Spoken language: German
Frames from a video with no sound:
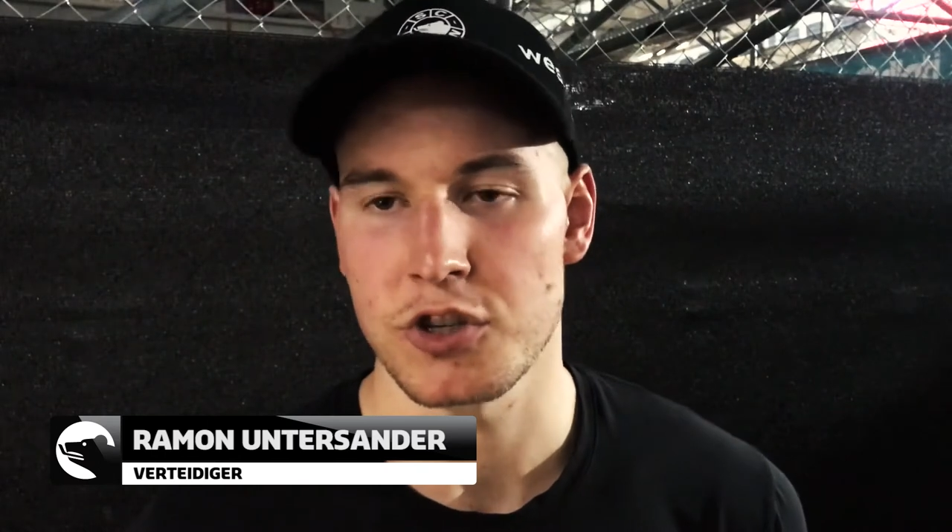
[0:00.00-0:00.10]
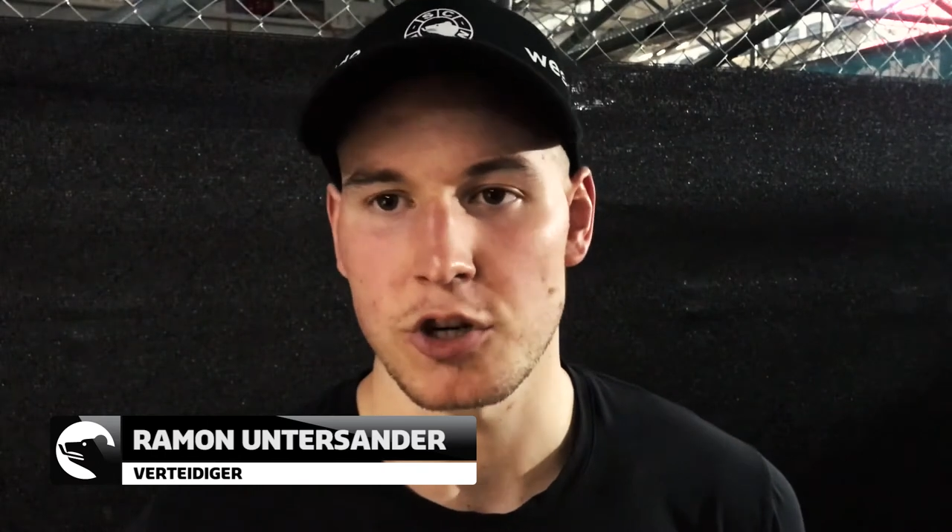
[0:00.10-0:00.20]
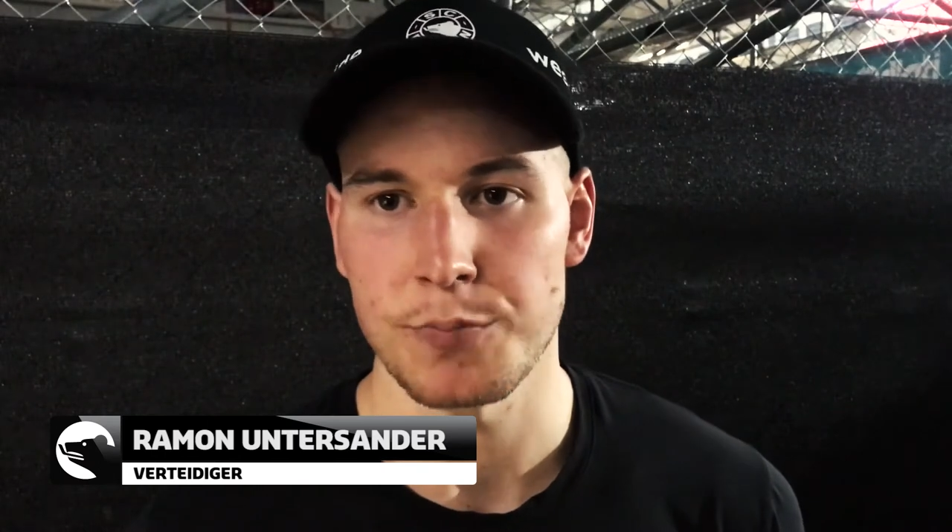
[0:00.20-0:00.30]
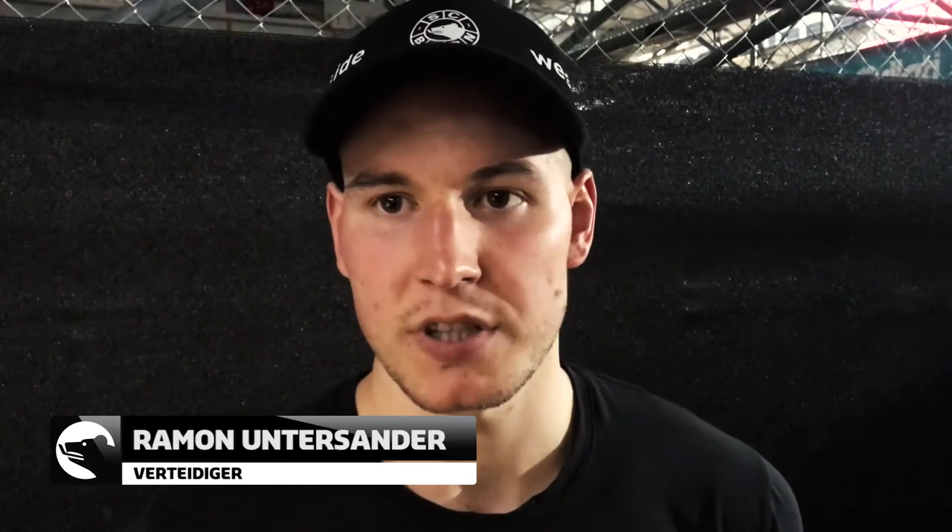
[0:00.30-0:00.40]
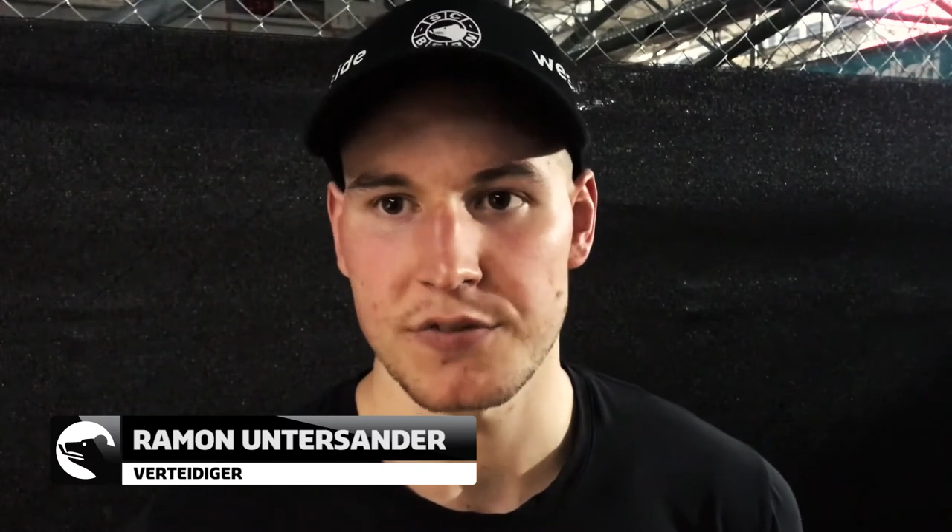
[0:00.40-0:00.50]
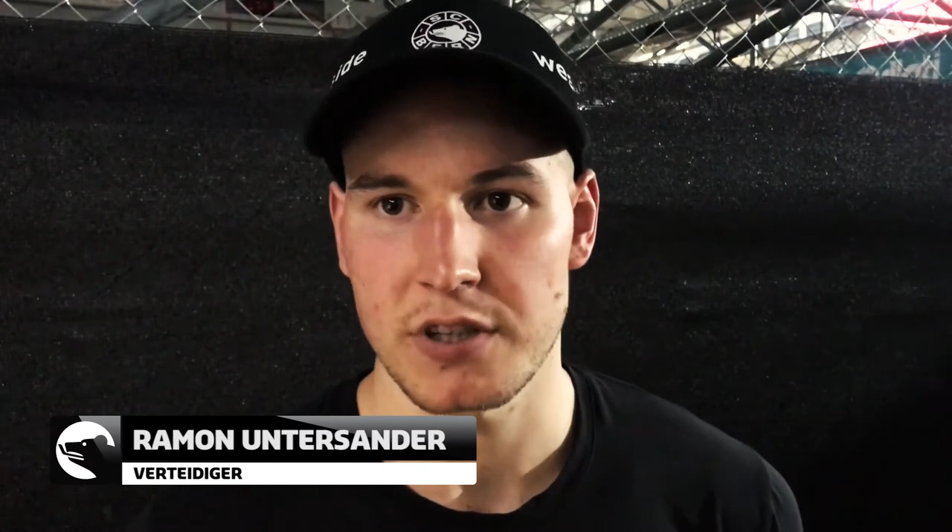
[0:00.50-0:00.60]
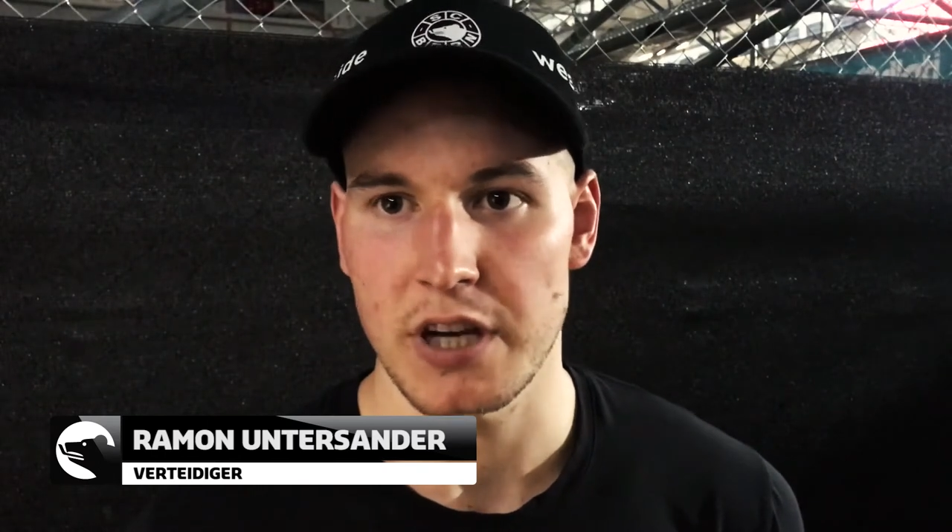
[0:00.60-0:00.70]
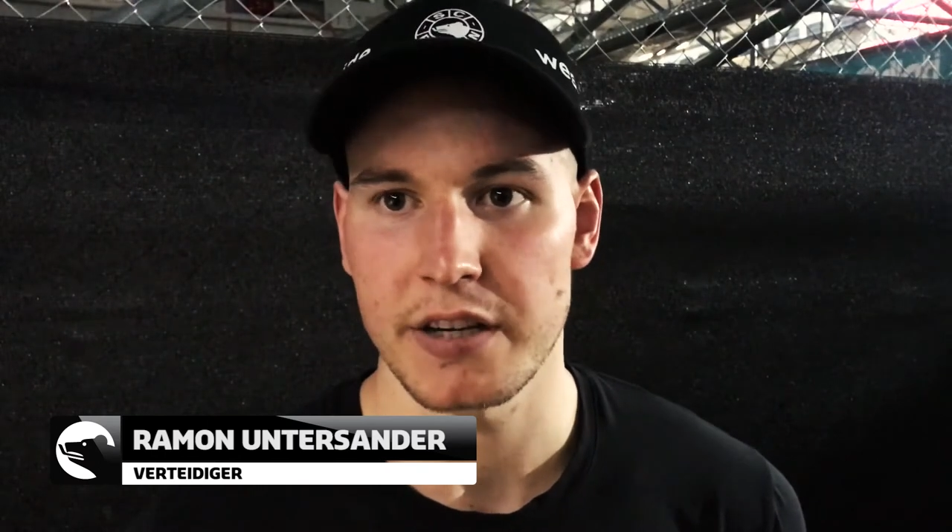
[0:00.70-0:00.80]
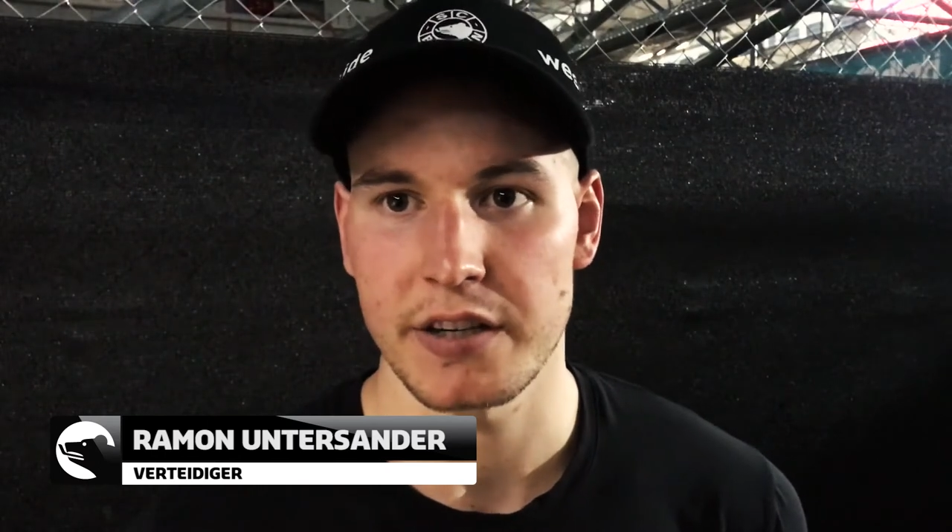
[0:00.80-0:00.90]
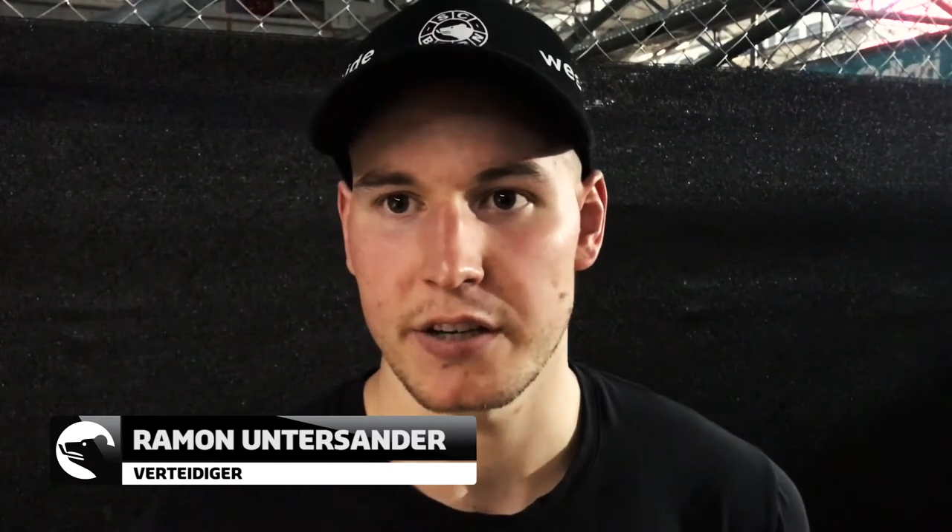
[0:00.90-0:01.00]
Job als
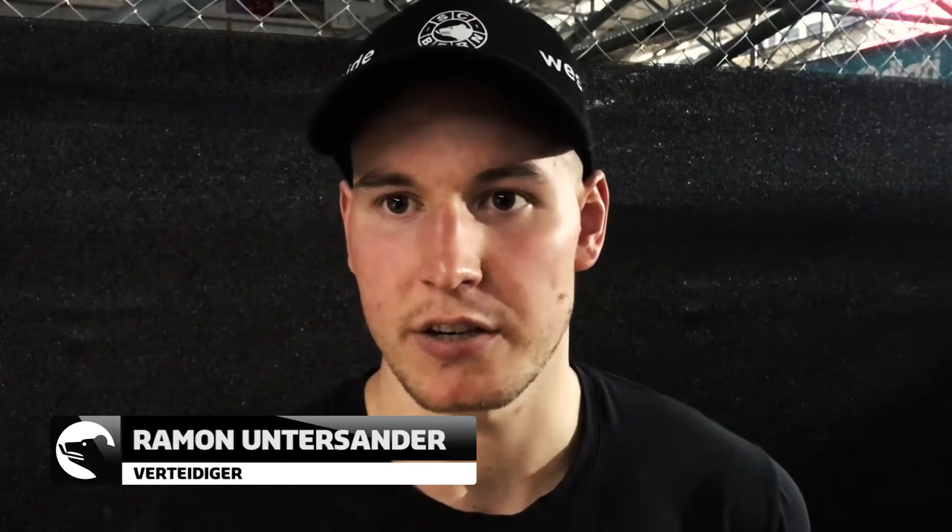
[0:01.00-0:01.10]
Verteidiger,